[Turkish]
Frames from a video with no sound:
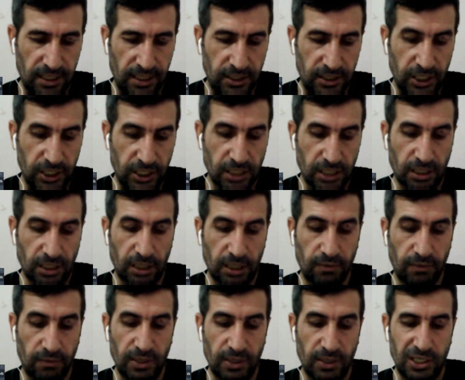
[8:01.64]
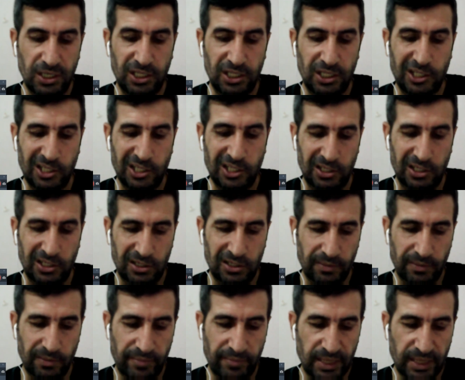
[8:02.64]
cesaret ve yiğitliktir.
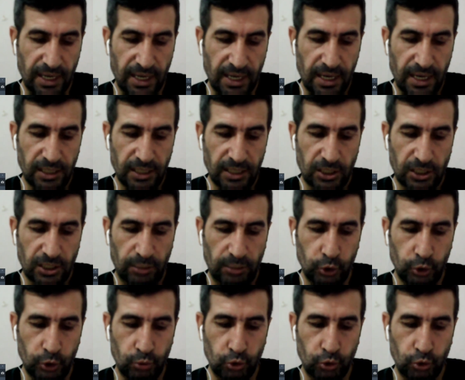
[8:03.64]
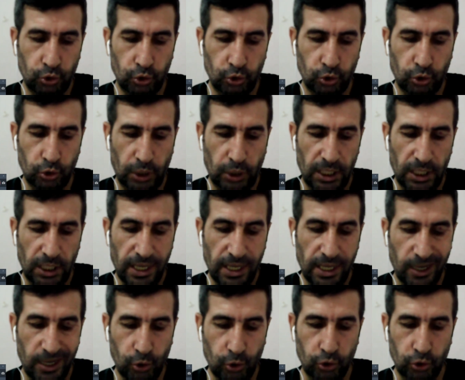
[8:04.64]
Sabır umutsuzluk değil, her
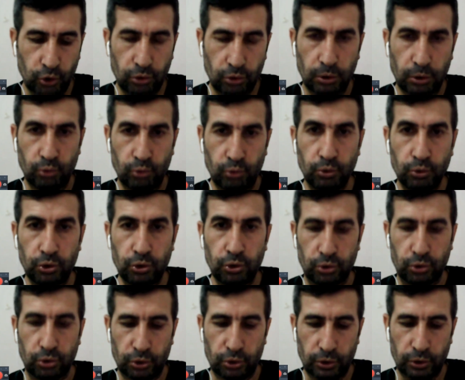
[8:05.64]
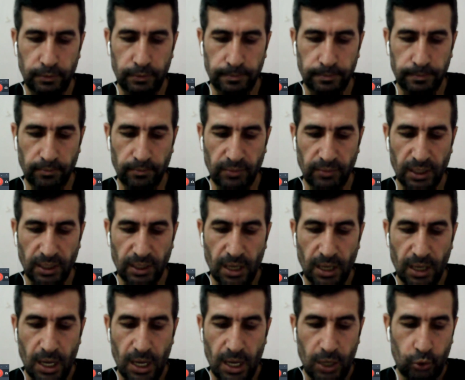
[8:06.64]
koşulda umuttur.
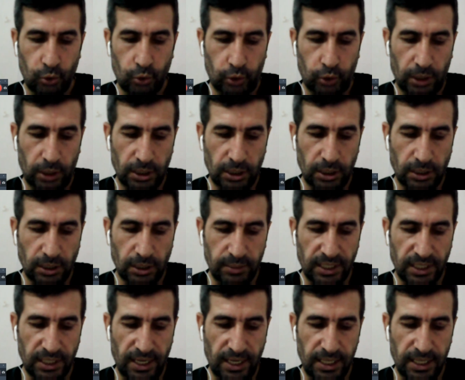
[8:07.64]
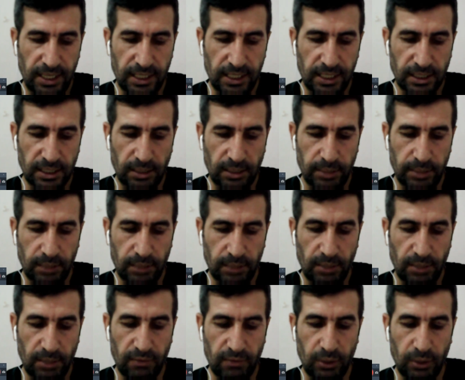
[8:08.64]
Kur'an'da sabır genellikle sabretmek
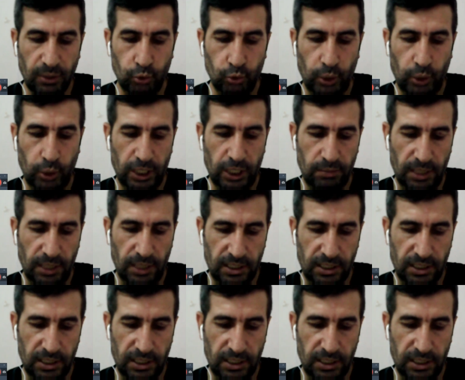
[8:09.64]
ve dua etmek,